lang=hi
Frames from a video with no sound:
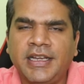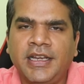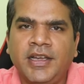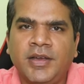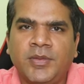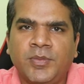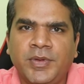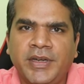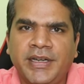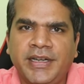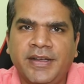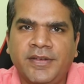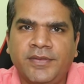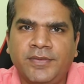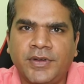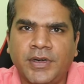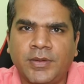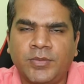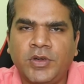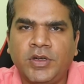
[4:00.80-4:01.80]
एक
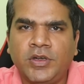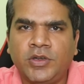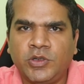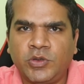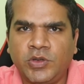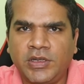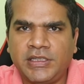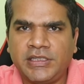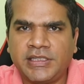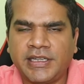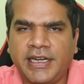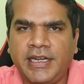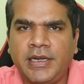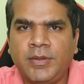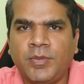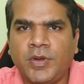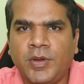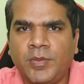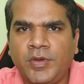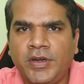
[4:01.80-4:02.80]
मीडियम फॉर्म डुअल
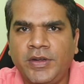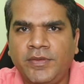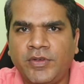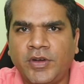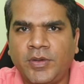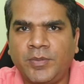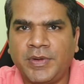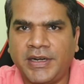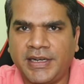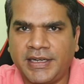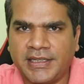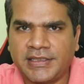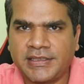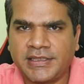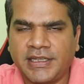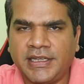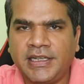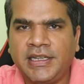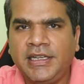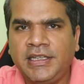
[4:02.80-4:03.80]
साइड मेमोरी फॉर्म
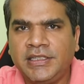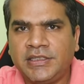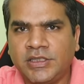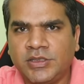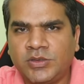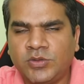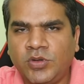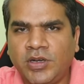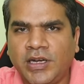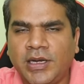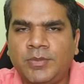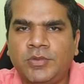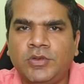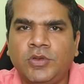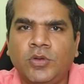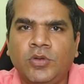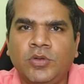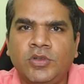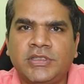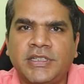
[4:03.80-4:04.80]
मैट्रेस है जिसको आप
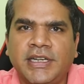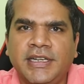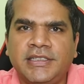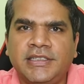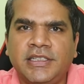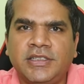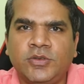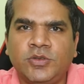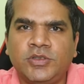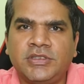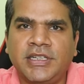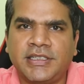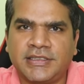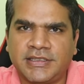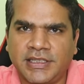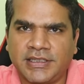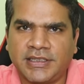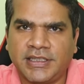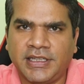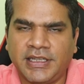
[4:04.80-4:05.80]
दोनों साइड से यूज़ कर
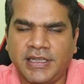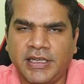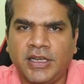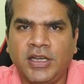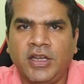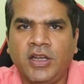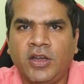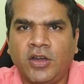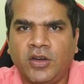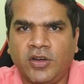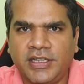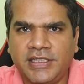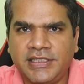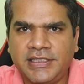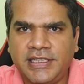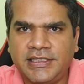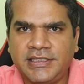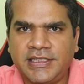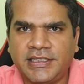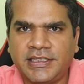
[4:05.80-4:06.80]
सकते हैं और
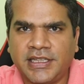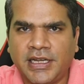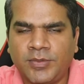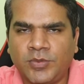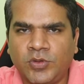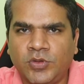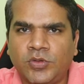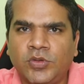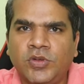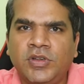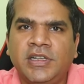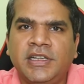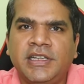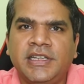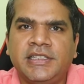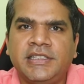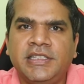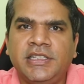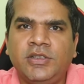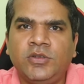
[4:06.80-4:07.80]
इसके साथ आपको
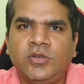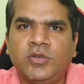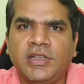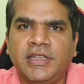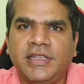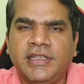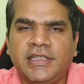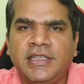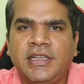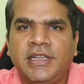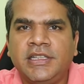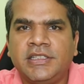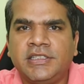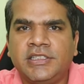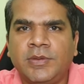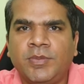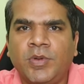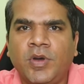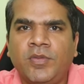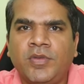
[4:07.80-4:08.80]
इजी टू क्लीन
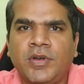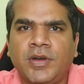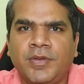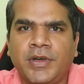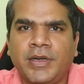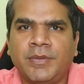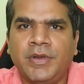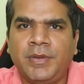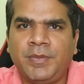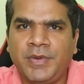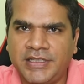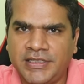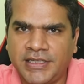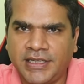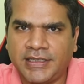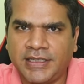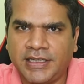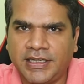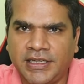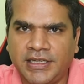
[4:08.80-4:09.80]
जिप ऑफ कवर भी मिल
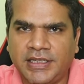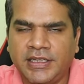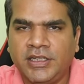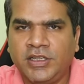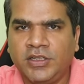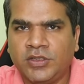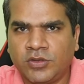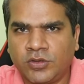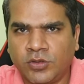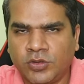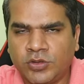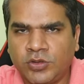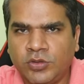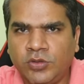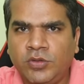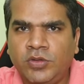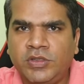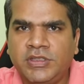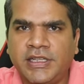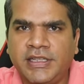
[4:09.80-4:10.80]
जाता है तो
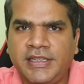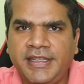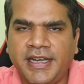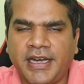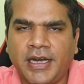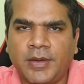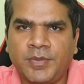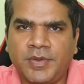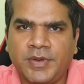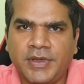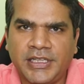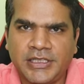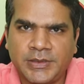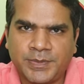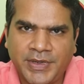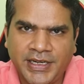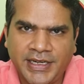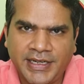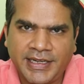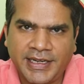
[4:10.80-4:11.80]
दोस्तों यदि आप
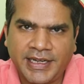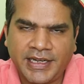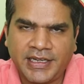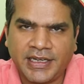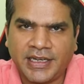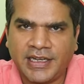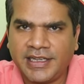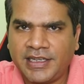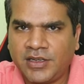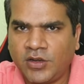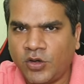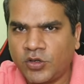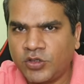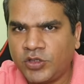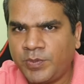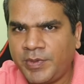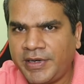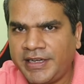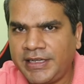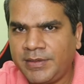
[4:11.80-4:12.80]
स्प्रिंग टैग का एक
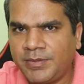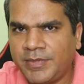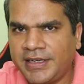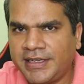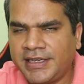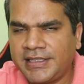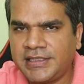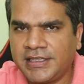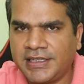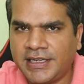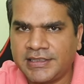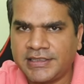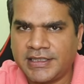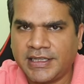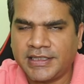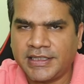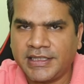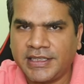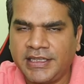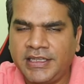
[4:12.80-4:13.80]
ऑर्थोपैडिक मैट्रेस लेना
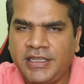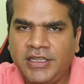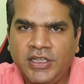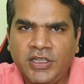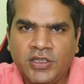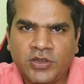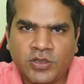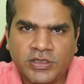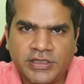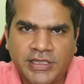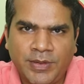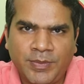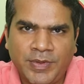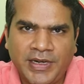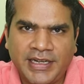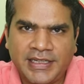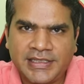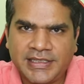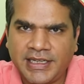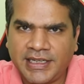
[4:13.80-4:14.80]
चाहते हैं तो ये
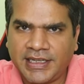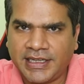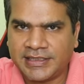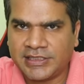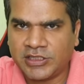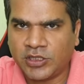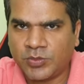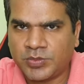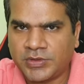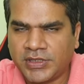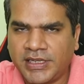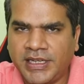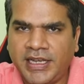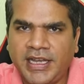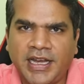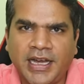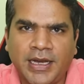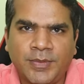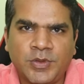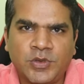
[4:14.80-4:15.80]
मैट्रेस एक अच्छा ऑप्शन
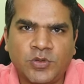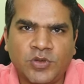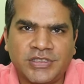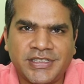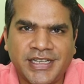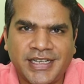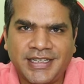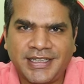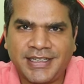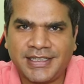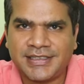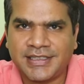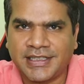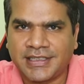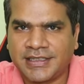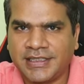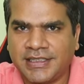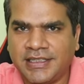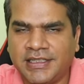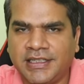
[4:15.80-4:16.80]
है आप इसको चेक कर
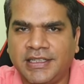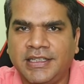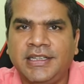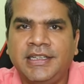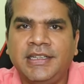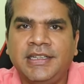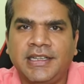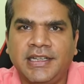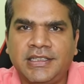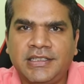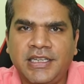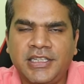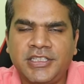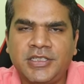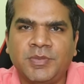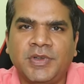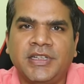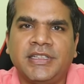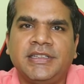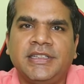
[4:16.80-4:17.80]
सकते हैं इस
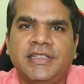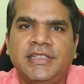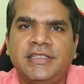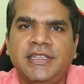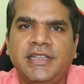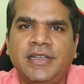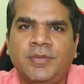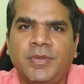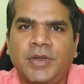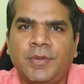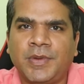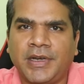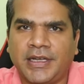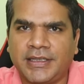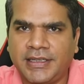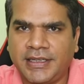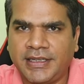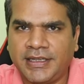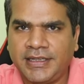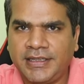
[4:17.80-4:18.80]
लिस्ट में तीसरे नंबर पर
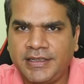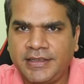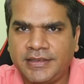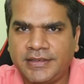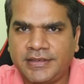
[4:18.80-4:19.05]
आता है